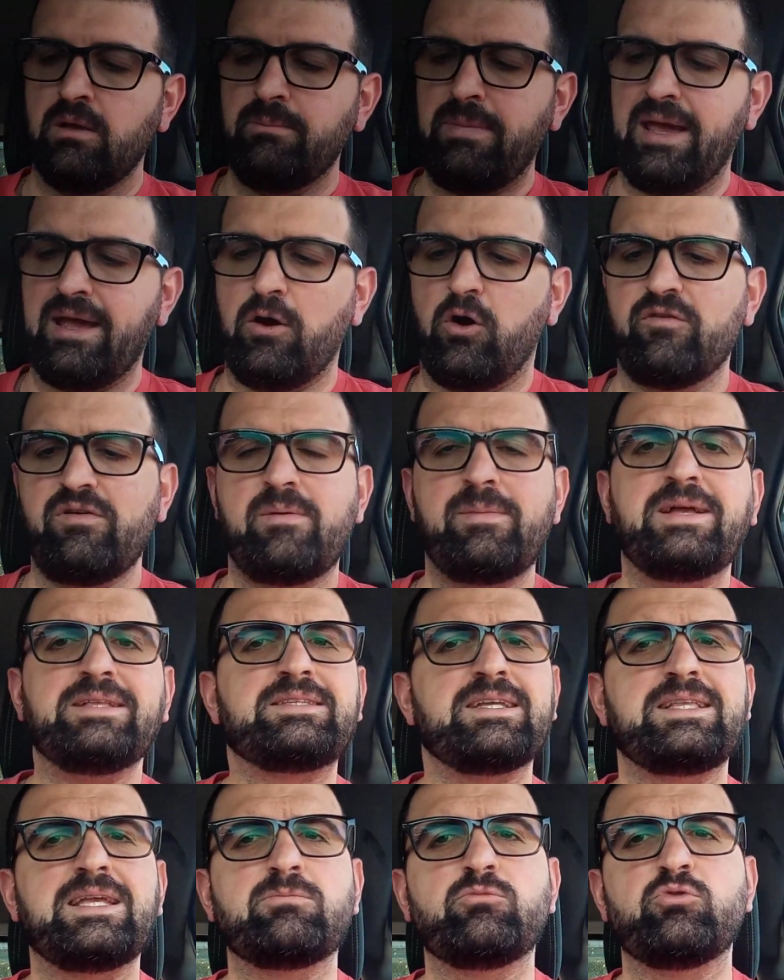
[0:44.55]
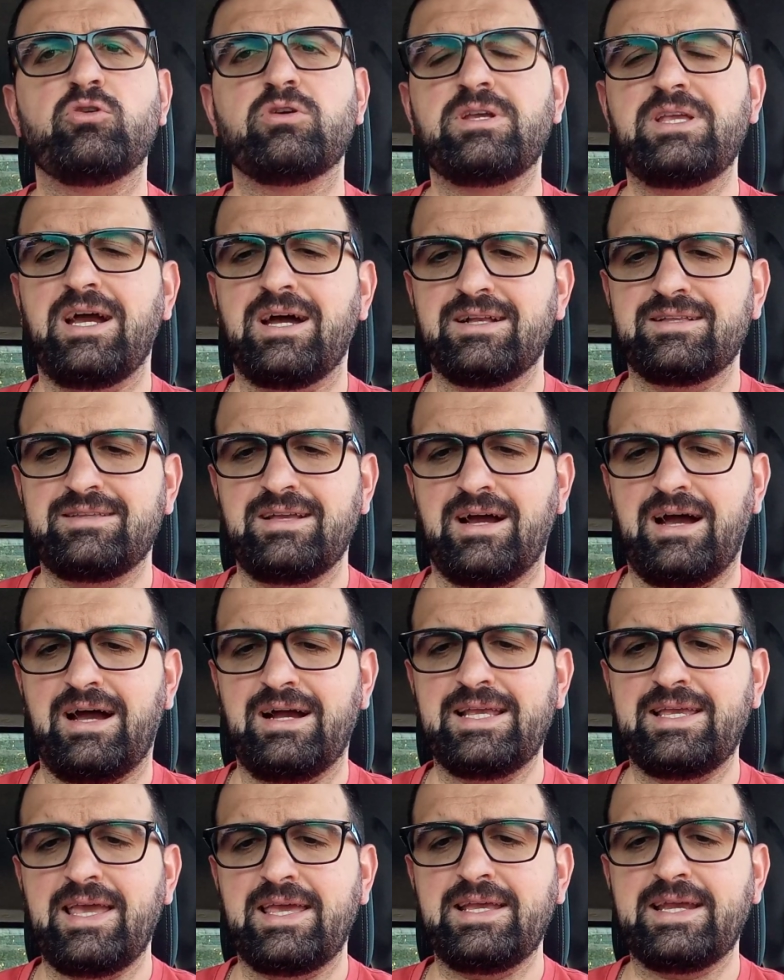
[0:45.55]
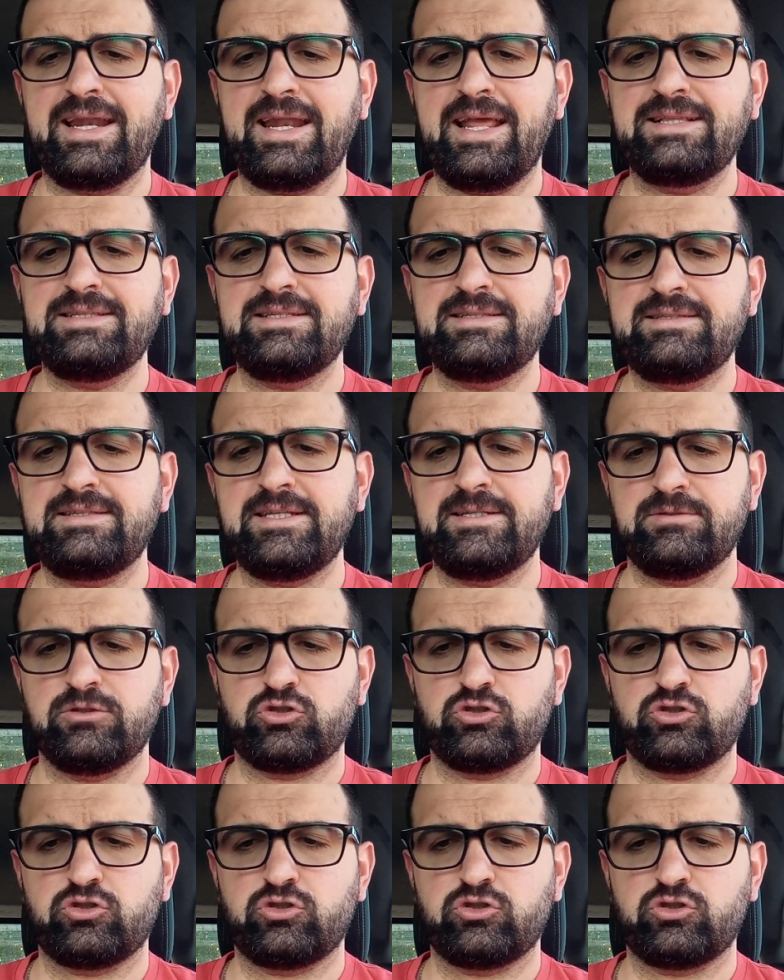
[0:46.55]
Beh, ovviamente diamo un'occhiata anche ai crediti,